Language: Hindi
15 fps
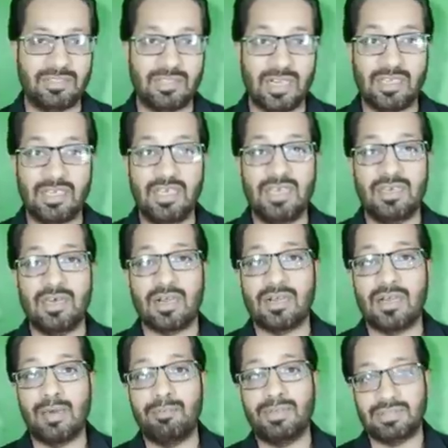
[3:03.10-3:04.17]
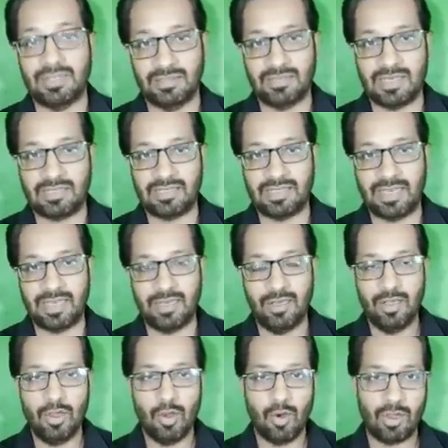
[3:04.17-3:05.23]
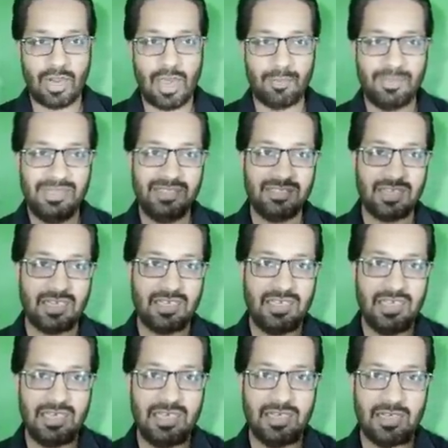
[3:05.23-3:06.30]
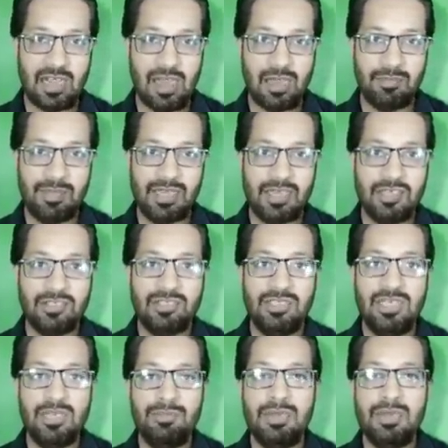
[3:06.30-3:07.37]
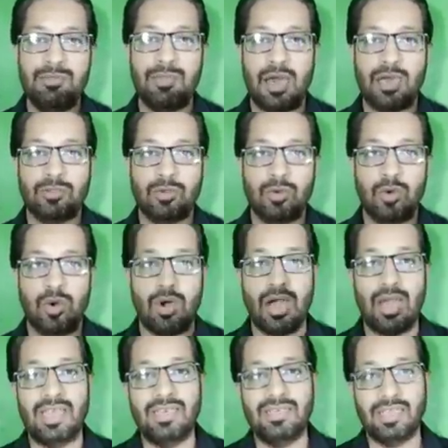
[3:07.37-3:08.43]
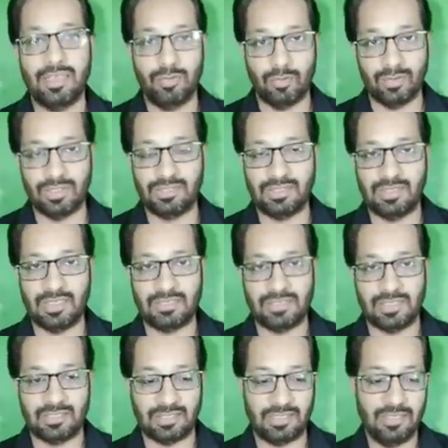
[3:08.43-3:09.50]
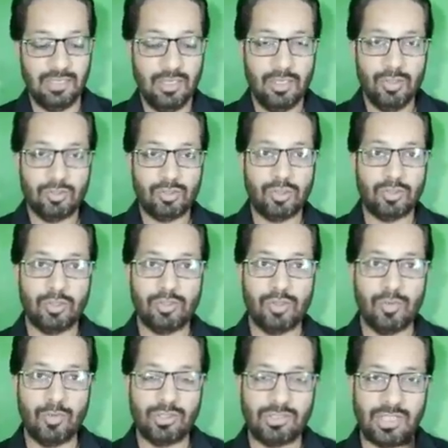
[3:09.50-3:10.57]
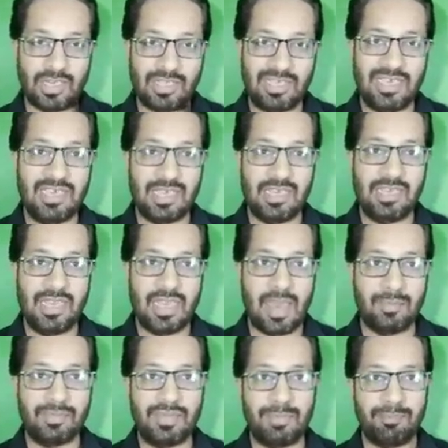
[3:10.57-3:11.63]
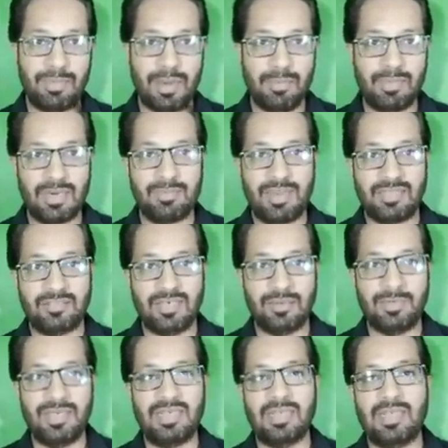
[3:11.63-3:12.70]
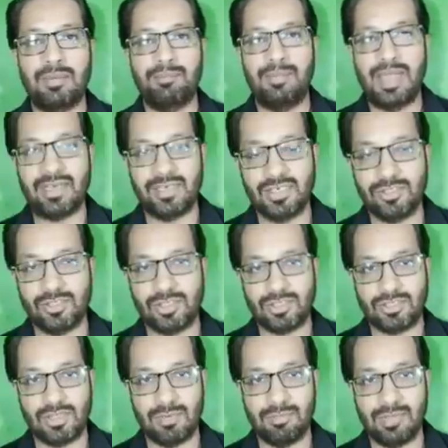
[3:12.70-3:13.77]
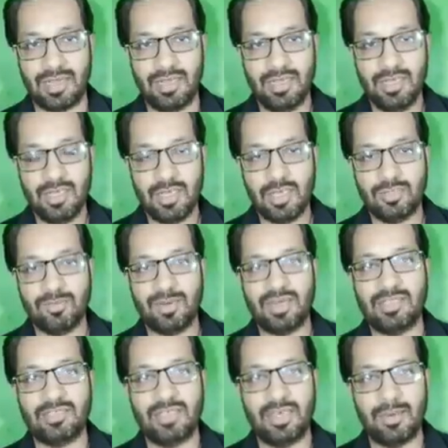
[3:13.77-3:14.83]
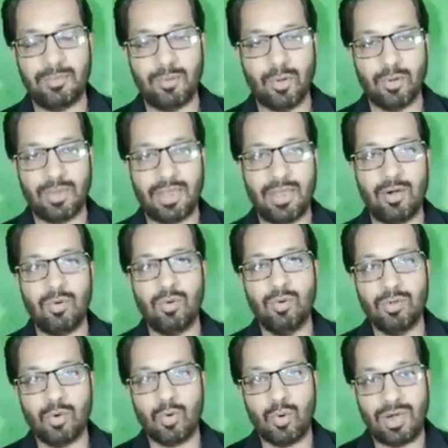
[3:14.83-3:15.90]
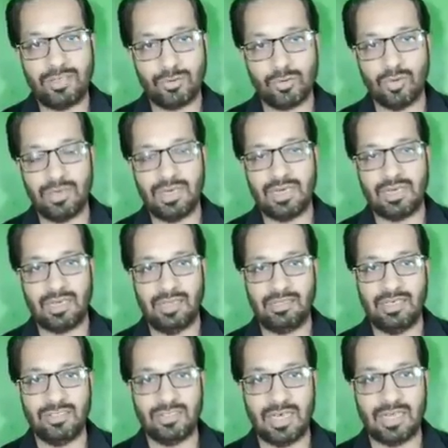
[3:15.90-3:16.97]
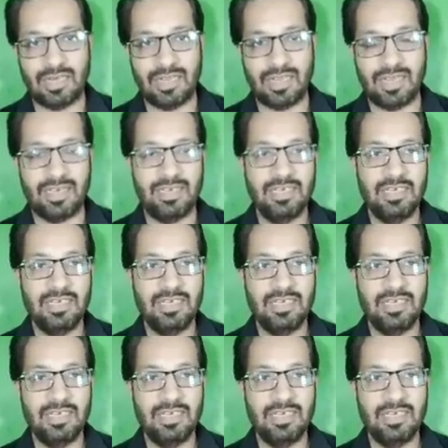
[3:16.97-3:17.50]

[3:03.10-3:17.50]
तरक्की करना पसंद करते हैं और अपनी तरक्की की राह में किसी भी बात को हायल नहीं होने देना चाहते सो दोस्तों वो तरक्की के लिए अपने पेमेंट मेथड में यानी कि बैंकिंग सिस्टम में इस वक्त क्रिप्टो के उन कॉइन्स को लेकर आना चाह रही हैं